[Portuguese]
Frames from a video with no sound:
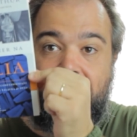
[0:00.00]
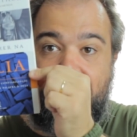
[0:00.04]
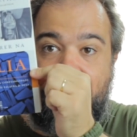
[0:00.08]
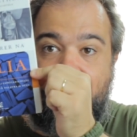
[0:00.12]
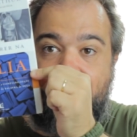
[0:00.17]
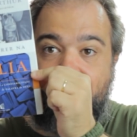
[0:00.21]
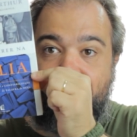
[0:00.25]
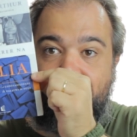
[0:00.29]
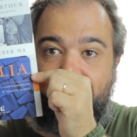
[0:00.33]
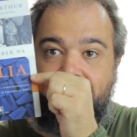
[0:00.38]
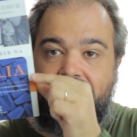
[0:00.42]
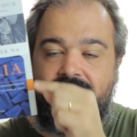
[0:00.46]
e
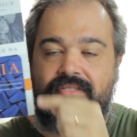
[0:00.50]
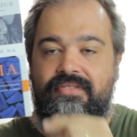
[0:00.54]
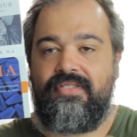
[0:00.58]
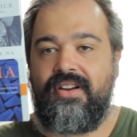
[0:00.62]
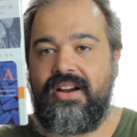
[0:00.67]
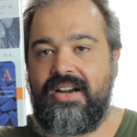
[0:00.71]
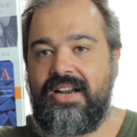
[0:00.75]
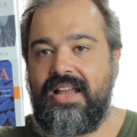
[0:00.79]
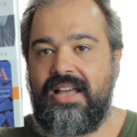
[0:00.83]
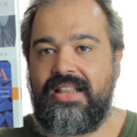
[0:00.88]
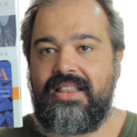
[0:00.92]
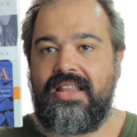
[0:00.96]
é
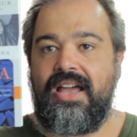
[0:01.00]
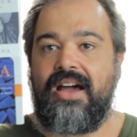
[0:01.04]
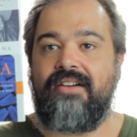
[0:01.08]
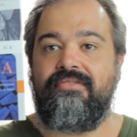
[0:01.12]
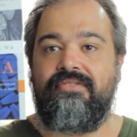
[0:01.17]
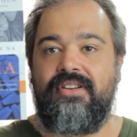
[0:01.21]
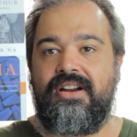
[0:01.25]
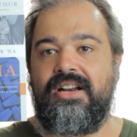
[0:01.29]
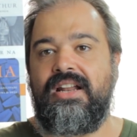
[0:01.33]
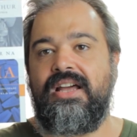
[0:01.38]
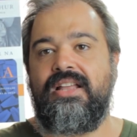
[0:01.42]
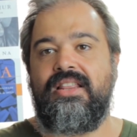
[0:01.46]
verdade, a
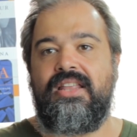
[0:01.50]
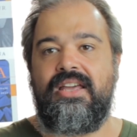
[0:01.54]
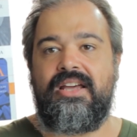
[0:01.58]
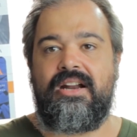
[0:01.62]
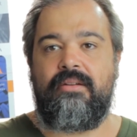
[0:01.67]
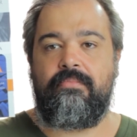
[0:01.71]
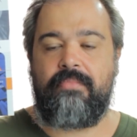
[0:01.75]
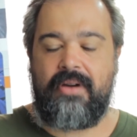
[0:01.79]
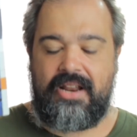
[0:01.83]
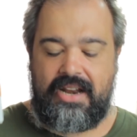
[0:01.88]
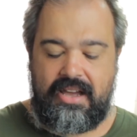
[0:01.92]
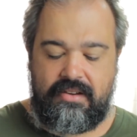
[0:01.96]

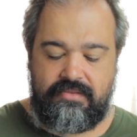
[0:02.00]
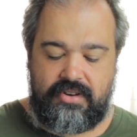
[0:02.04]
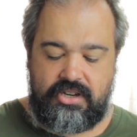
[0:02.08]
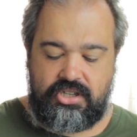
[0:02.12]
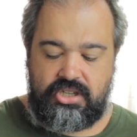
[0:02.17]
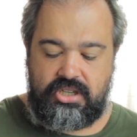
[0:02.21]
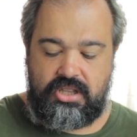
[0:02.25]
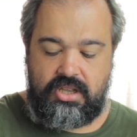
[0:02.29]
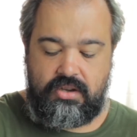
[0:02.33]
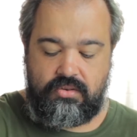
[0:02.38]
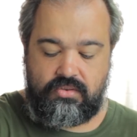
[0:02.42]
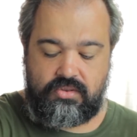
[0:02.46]
verdadeira palavra
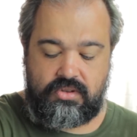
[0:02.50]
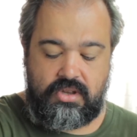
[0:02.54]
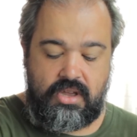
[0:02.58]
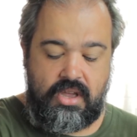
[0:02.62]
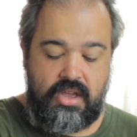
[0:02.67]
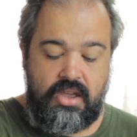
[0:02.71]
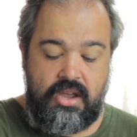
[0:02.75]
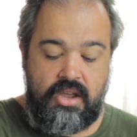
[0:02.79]
de Deus.